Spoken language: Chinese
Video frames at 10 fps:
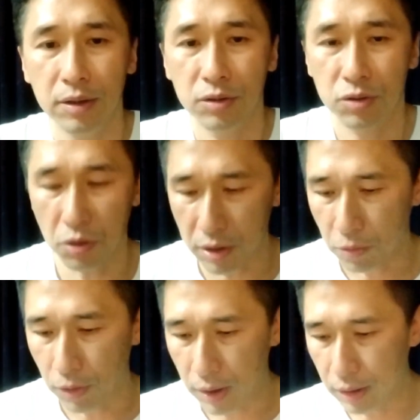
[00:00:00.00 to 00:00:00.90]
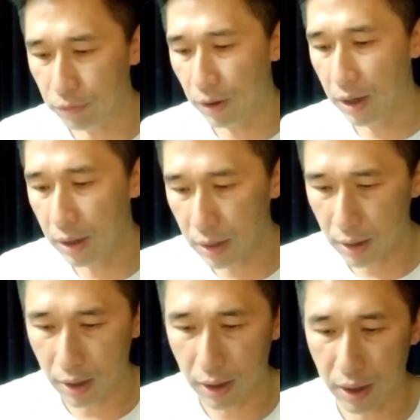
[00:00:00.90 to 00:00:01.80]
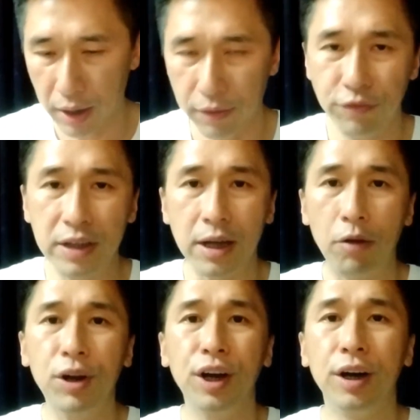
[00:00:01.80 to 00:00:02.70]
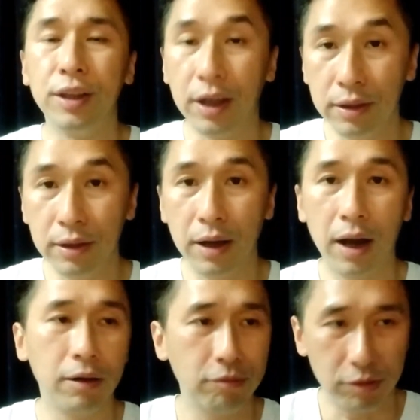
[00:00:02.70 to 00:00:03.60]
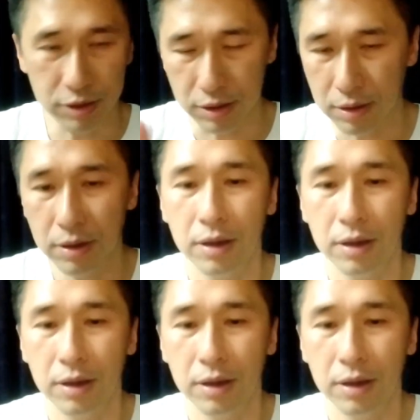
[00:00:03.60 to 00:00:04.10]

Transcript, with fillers: 所以我认为，呃，非常有可能啊，我是，